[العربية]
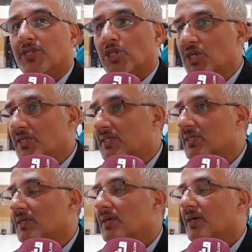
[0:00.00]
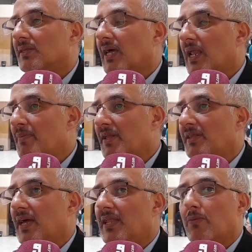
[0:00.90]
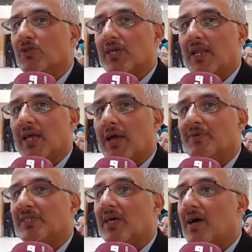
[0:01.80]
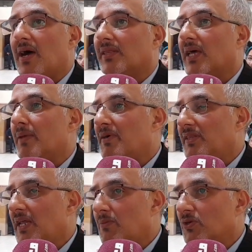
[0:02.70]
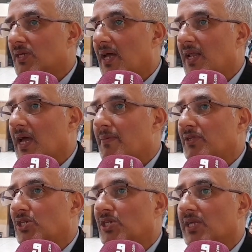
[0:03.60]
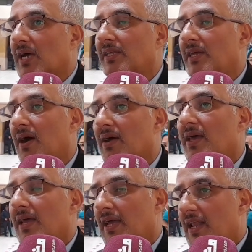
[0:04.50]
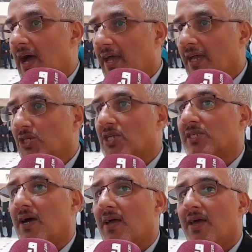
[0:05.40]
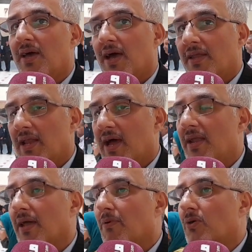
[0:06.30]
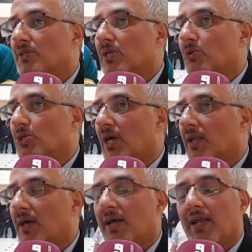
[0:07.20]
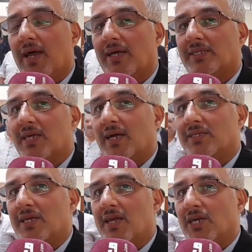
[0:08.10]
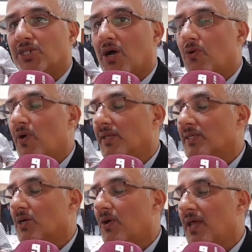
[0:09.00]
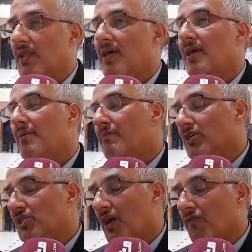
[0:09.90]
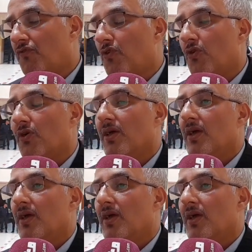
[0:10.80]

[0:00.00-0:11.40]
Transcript: تحجز الطلبات ديالنا المتعلقه بالسراح الطلبات ديالنا المتعلقه بتجهيز قضيه الى اخر جلسه حنا الان غنبقاو ننتظروا ان شاء الله الى غايه الساعه الثانيه 10 او الواحده زوالا باش نعرفوا